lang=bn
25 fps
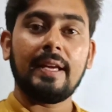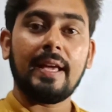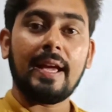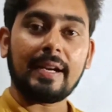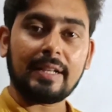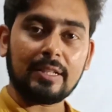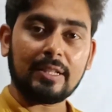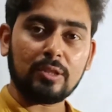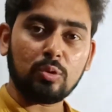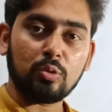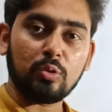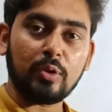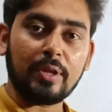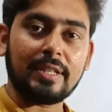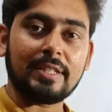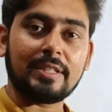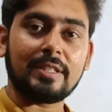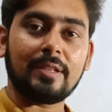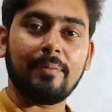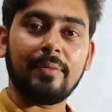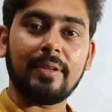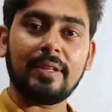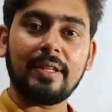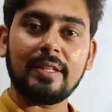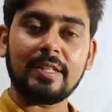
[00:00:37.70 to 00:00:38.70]
একটা ছোটো
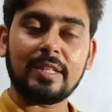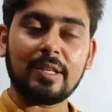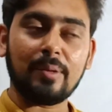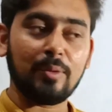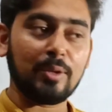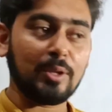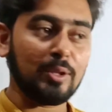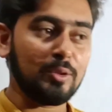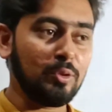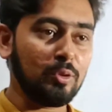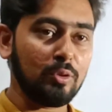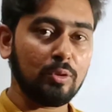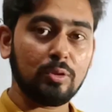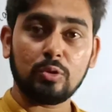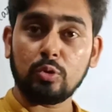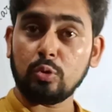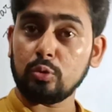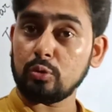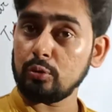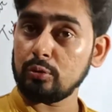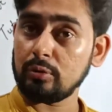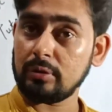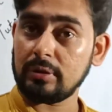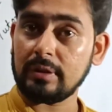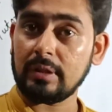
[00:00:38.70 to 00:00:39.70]
এক্সাম্পল দিই যেমনটা ধরুন
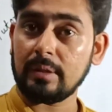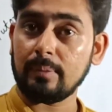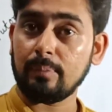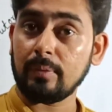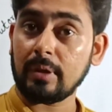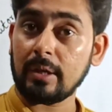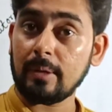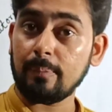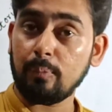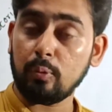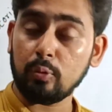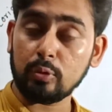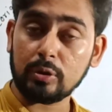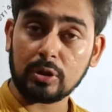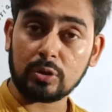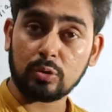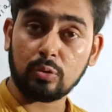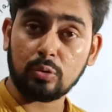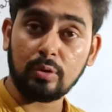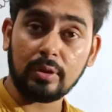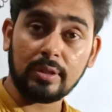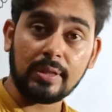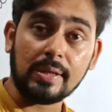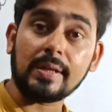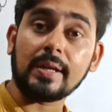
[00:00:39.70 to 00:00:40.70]
চতুর্থীতে মানে পূজা
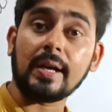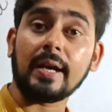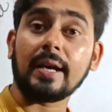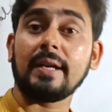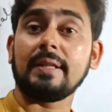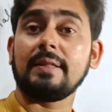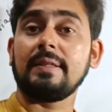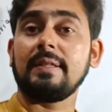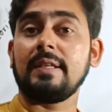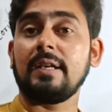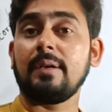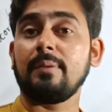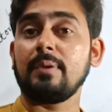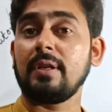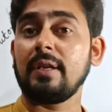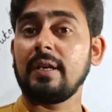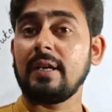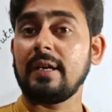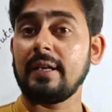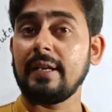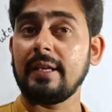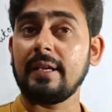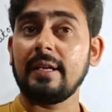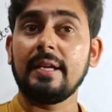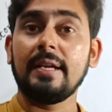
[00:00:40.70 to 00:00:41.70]
শুরু ঠিক আগের দিনে আমাদের
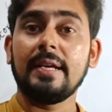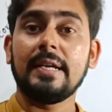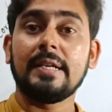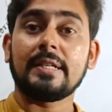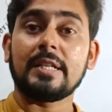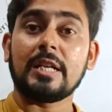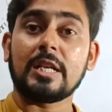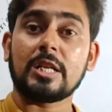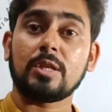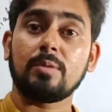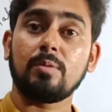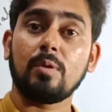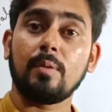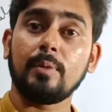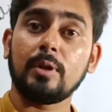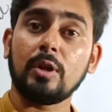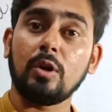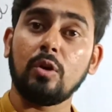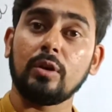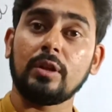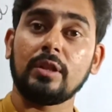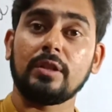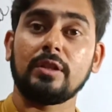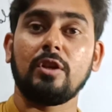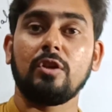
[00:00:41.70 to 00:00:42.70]
এখানে ট্রান্সফরমারটা
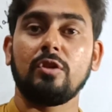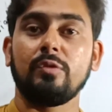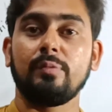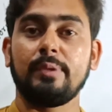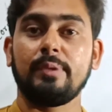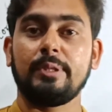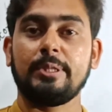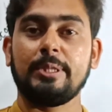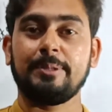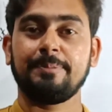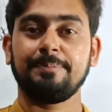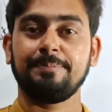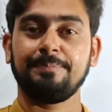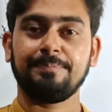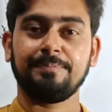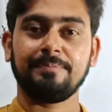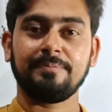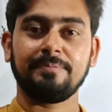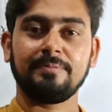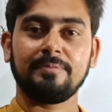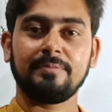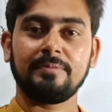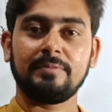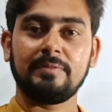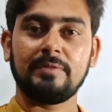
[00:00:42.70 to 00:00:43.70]
হঠাৎ খারাপ হয়ে যায়
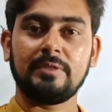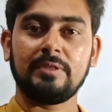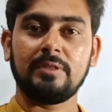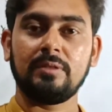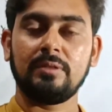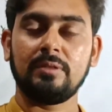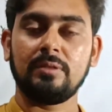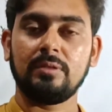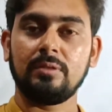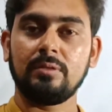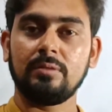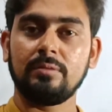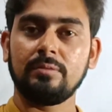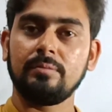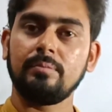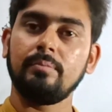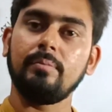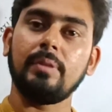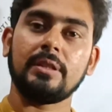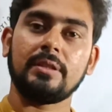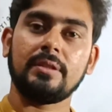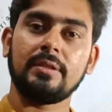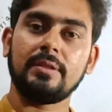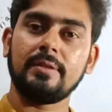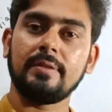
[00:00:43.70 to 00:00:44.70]

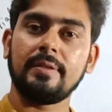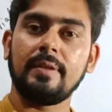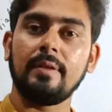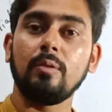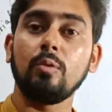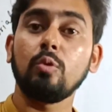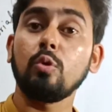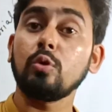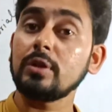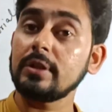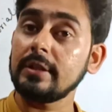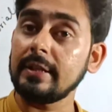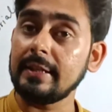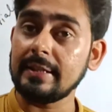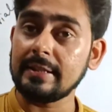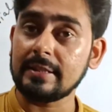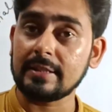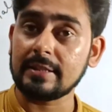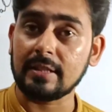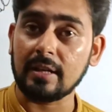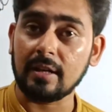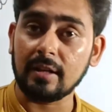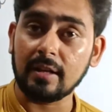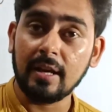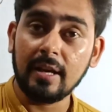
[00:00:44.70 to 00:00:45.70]
বাস লোডশেডিং
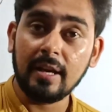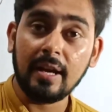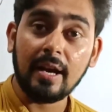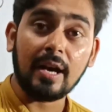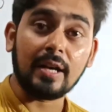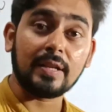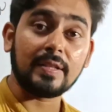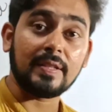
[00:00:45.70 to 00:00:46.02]
স্টার্ট আর